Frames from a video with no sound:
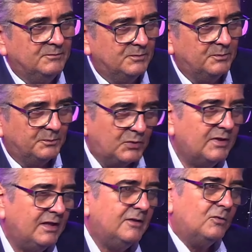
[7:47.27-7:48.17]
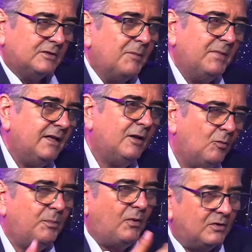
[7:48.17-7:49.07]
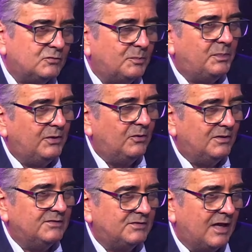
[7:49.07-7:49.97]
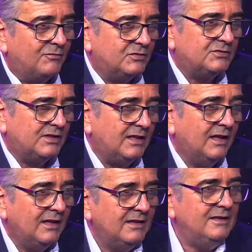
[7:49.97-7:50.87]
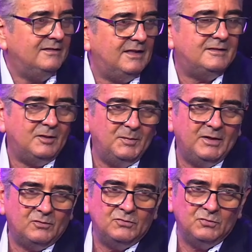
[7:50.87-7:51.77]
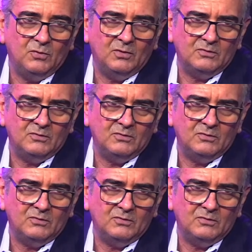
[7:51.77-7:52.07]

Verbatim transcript: Do por que, que eu ali? também não posso priorizar você em detrimento de outros?